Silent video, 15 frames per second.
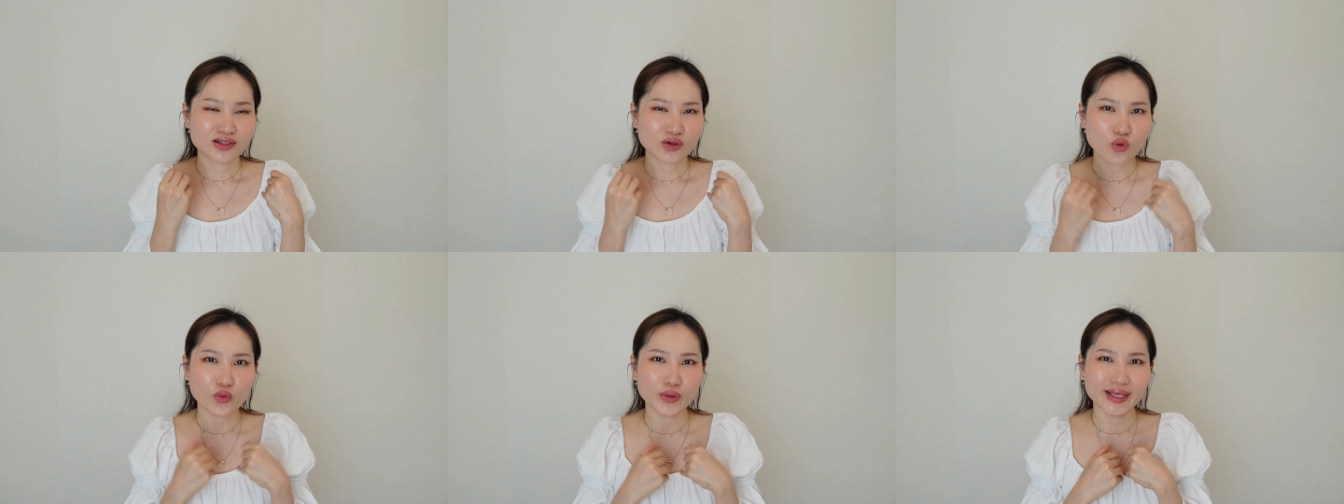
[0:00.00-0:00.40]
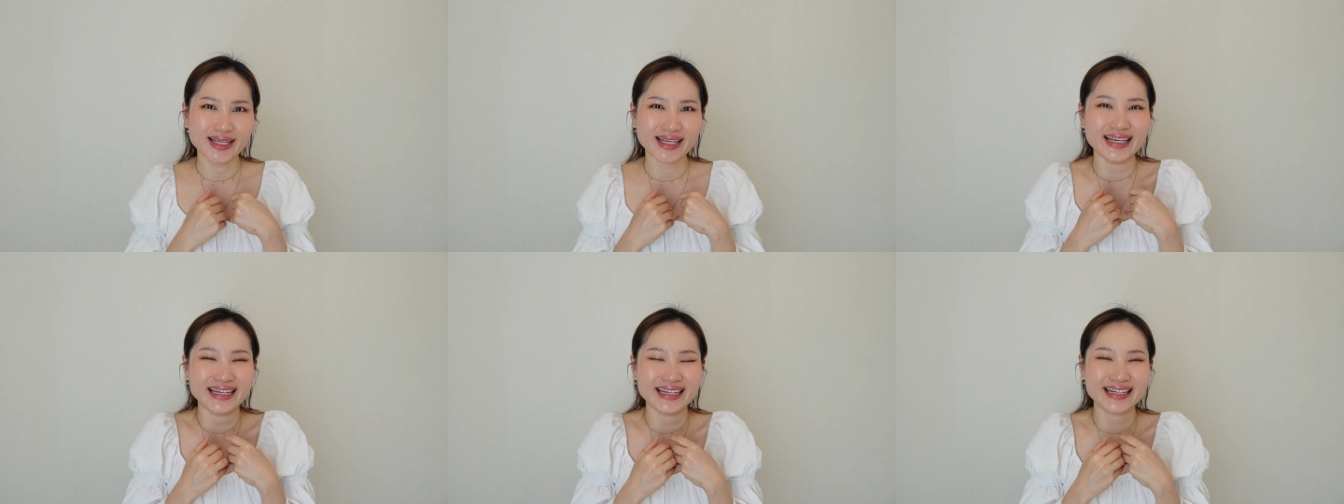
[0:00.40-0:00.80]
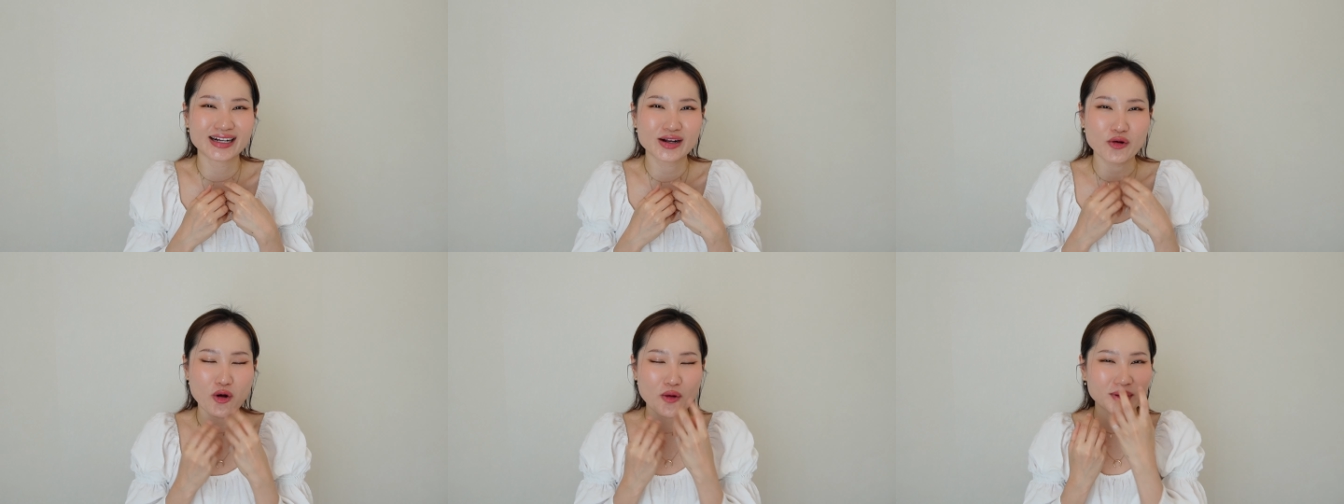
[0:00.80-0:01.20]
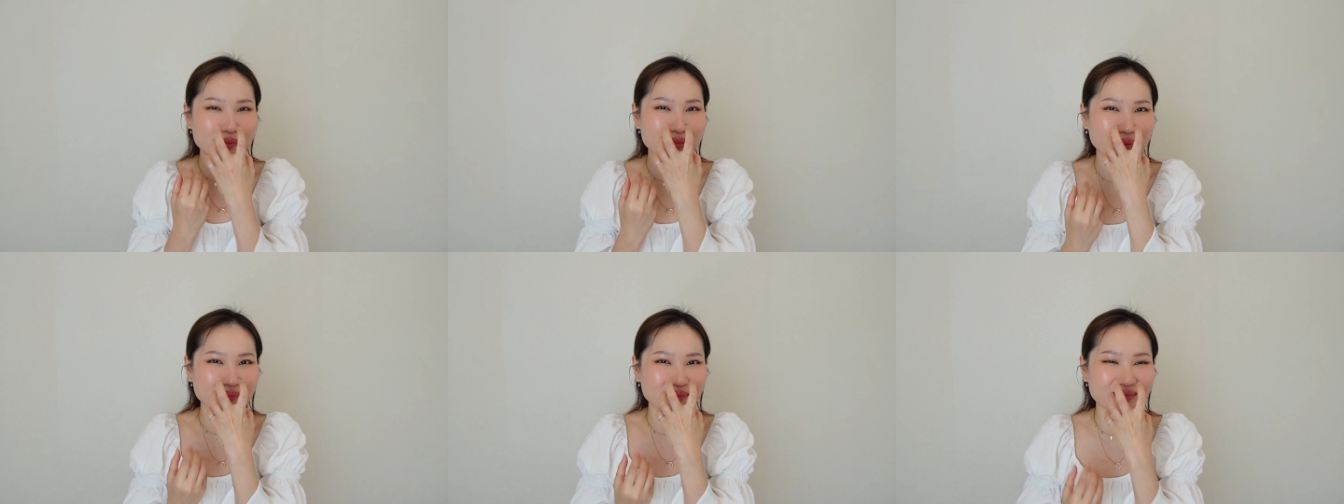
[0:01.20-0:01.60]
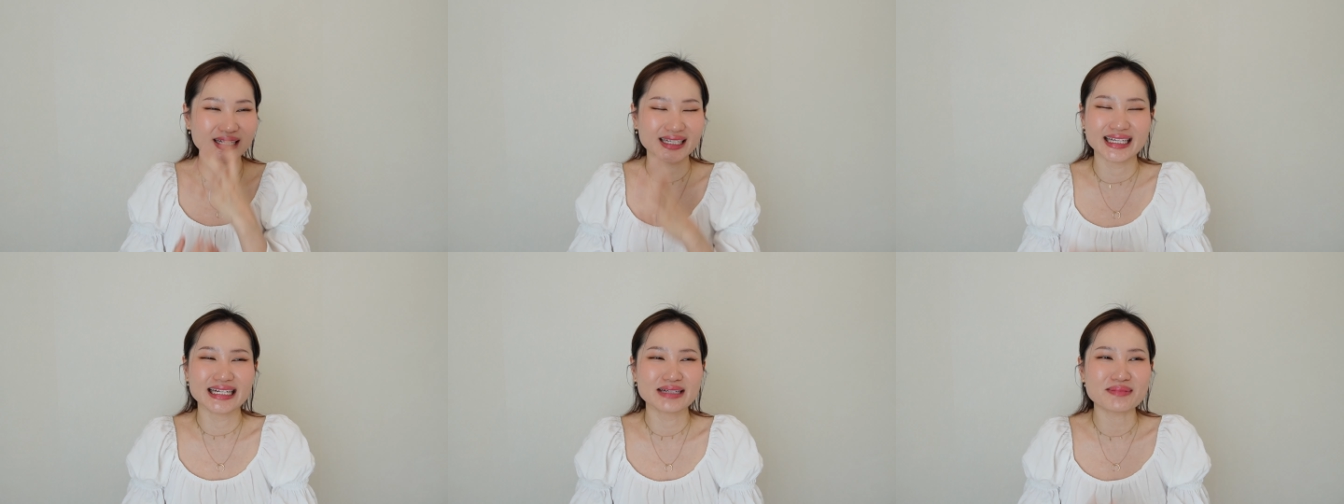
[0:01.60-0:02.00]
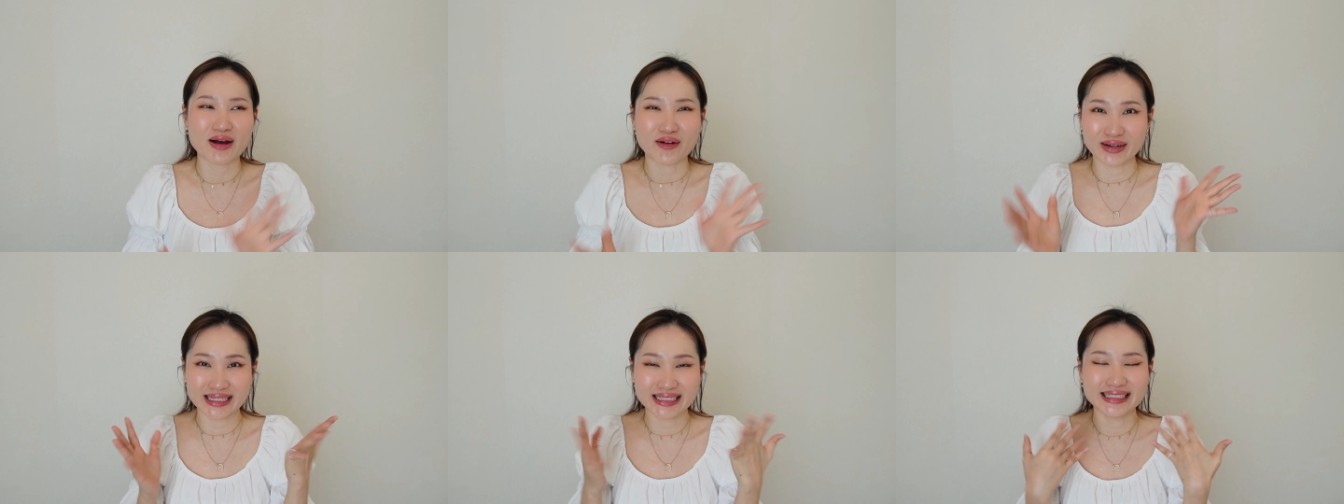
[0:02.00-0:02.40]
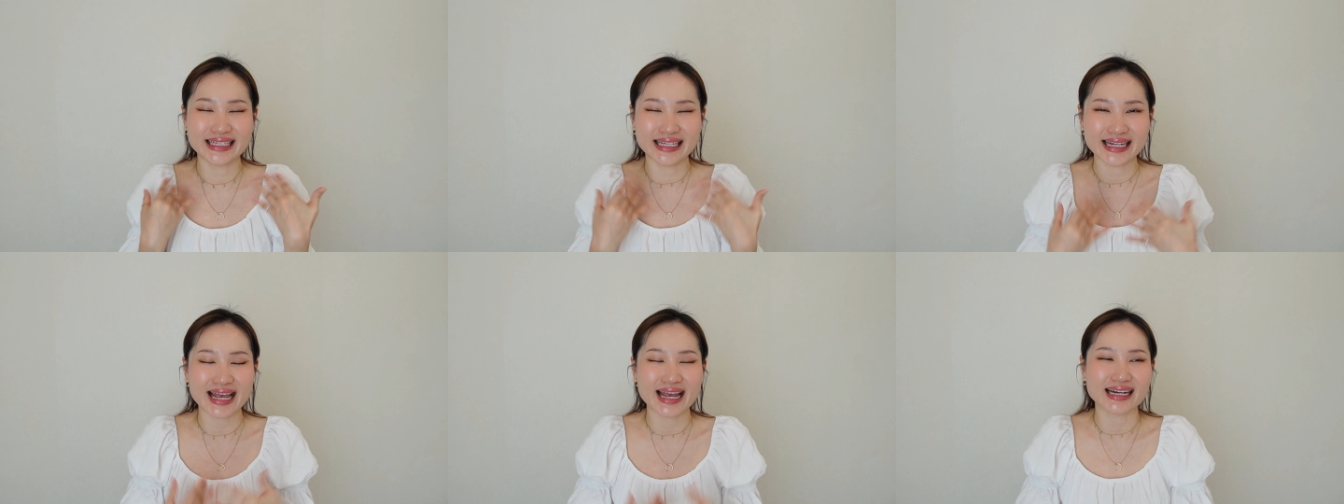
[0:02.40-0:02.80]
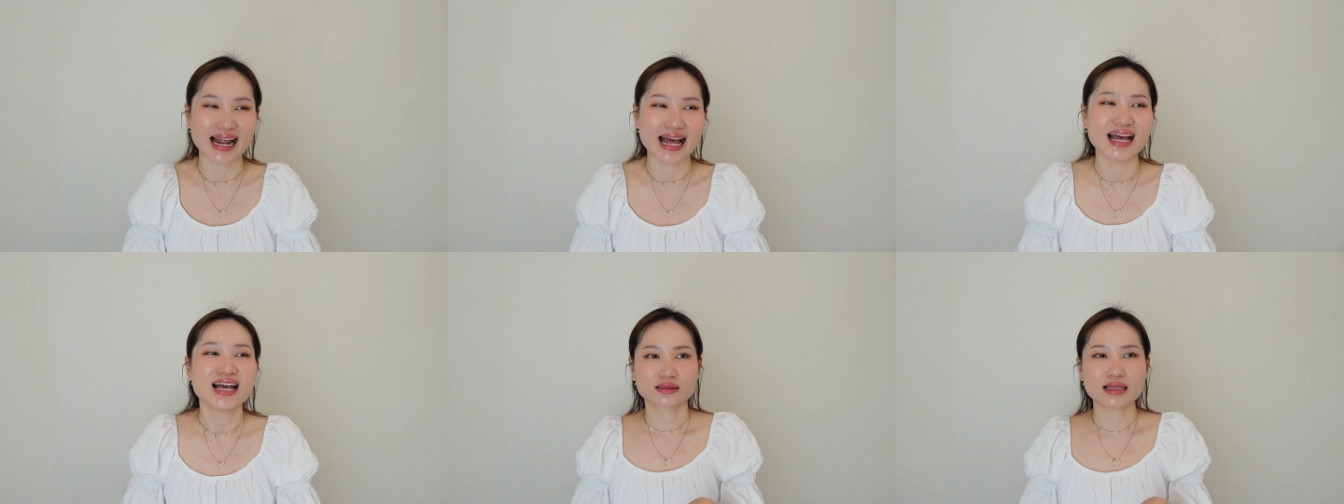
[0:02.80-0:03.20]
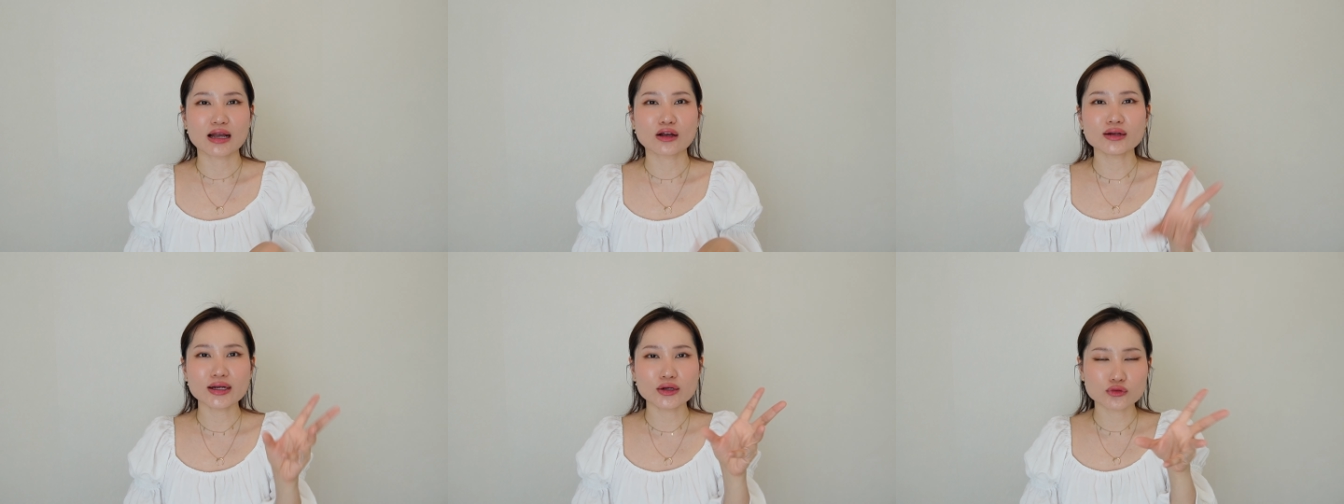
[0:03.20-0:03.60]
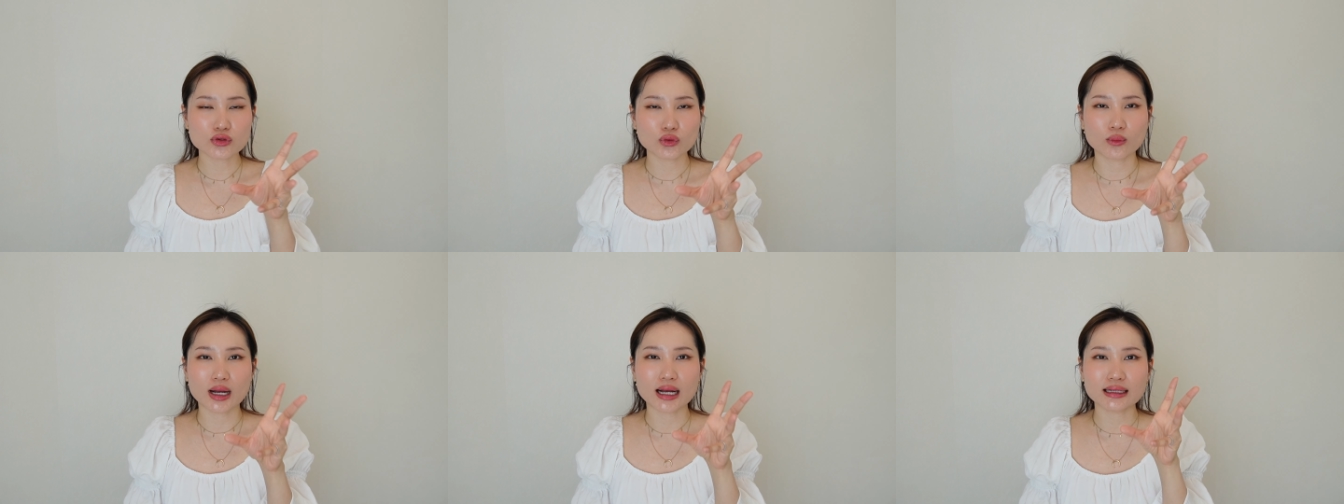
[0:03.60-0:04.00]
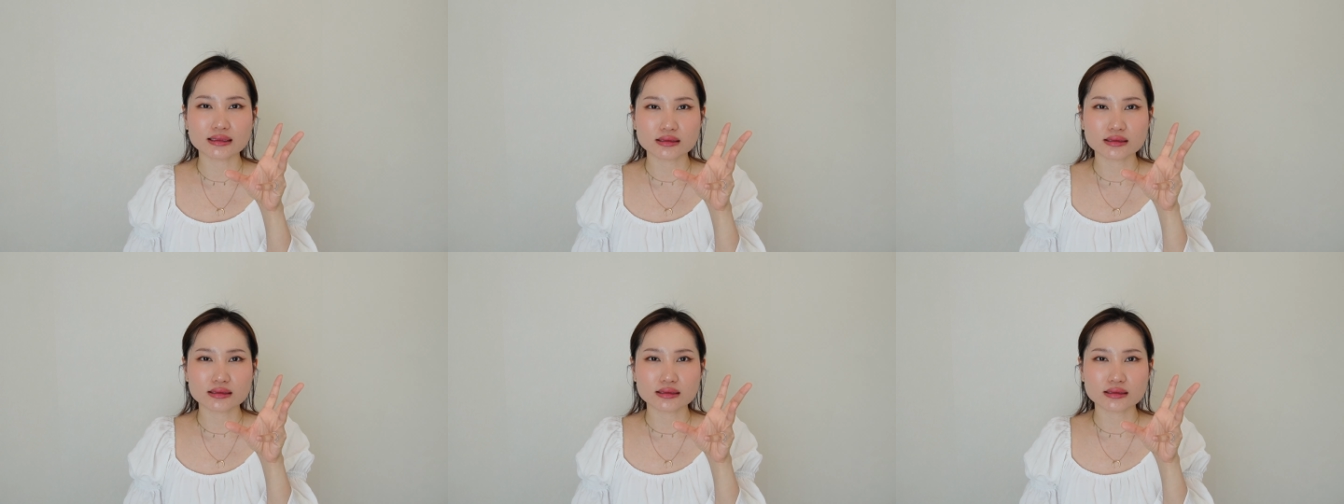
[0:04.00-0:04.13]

อุ้ยกลัวมันแบบอย่างนี้หรือเปล่าอันนี้คือคิดเองนะตาลก็เลยรู้สึกว่า